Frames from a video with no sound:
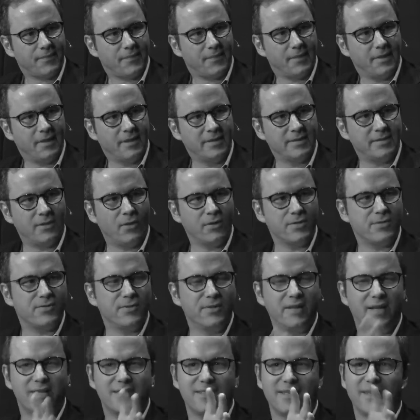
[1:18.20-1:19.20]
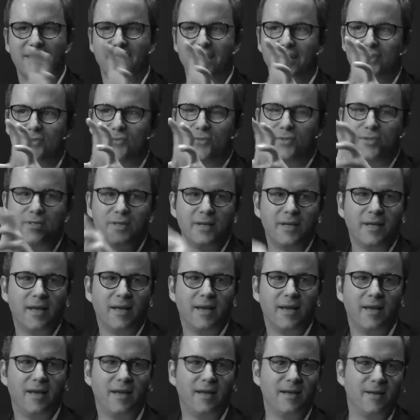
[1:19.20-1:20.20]
ne? ist auch so, dass er natürlich
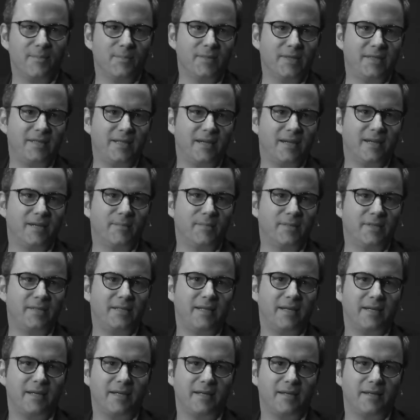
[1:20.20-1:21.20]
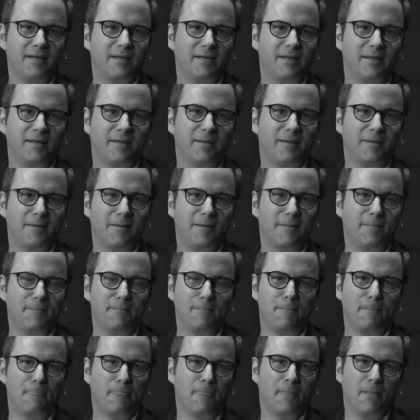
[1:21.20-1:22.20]
mit der, mit der
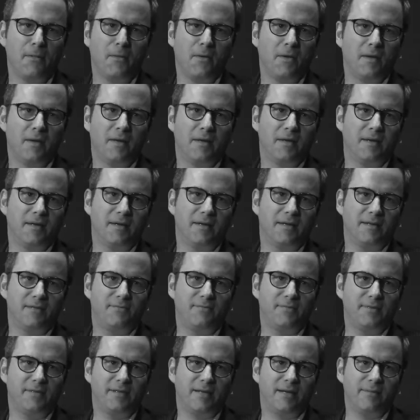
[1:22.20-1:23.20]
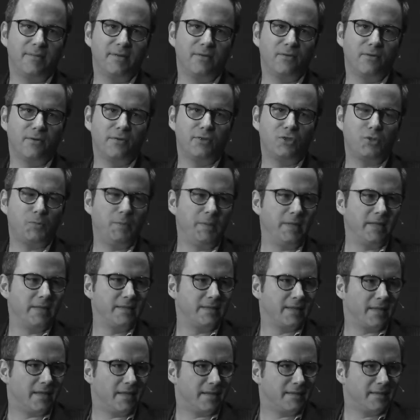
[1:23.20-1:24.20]
ähm, äh, damit auch
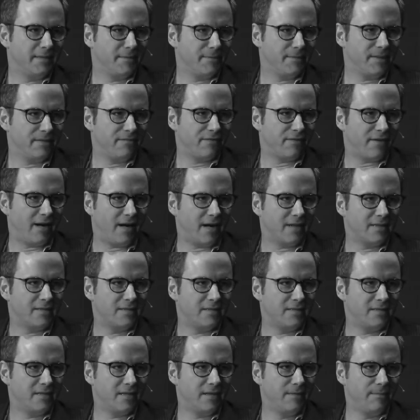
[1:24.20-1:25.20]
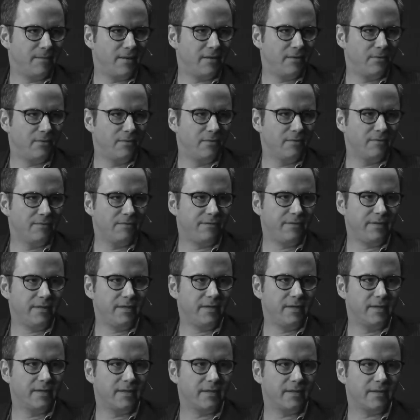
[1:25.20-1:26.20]
gespielt hat. Ne? Man ja. fragt sich ja immer
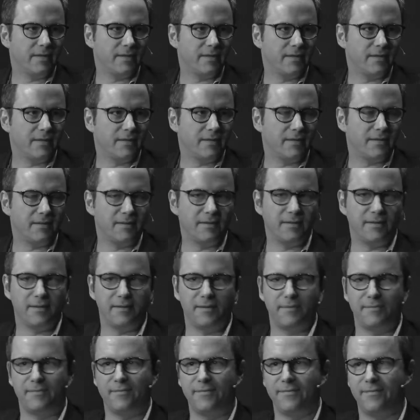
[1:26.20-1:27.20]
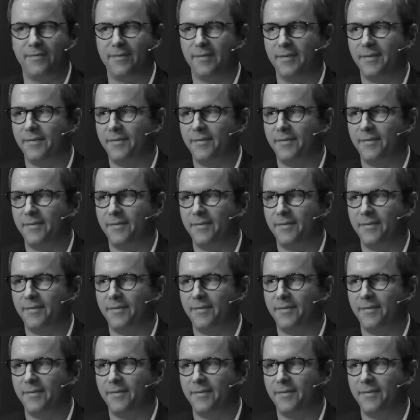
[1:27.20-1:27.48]
irgendwie, äh, äh, ähm,